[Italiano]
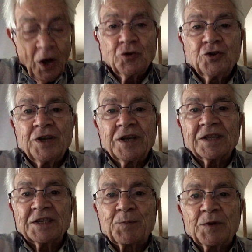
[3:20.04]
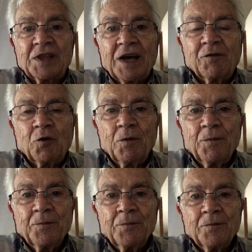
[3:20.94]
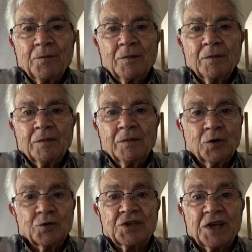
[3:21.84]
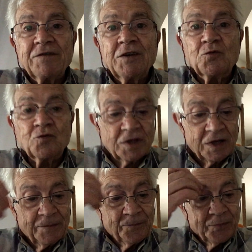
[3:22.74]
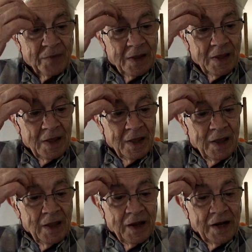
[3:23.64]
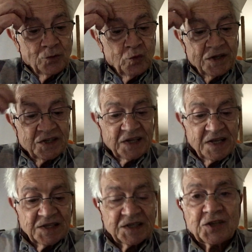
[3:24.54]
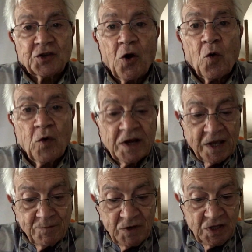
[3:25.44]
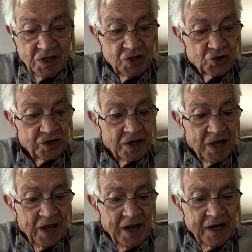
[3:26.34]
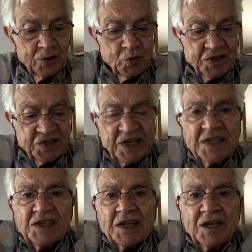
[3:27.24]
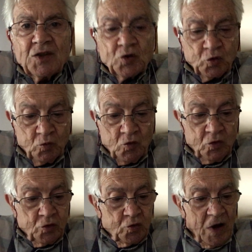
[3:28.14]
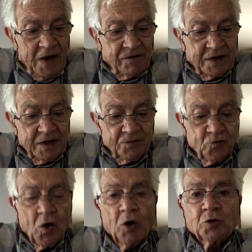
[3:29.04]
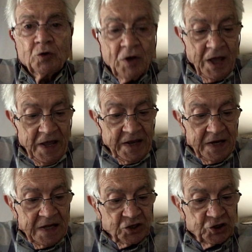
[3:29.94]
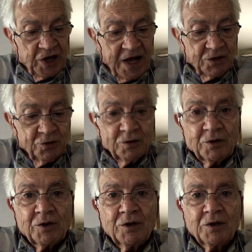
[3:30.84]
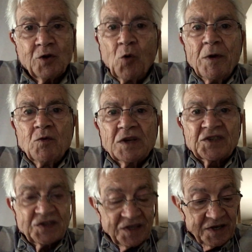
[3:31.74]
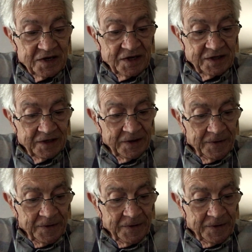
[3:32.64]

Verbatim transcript: Oggi che t'aspettavo, non sei venuta. E la tua assenza so quel che mi dice, la tua assenza che tumultuava nel vuoto che hai lasciato come una stella.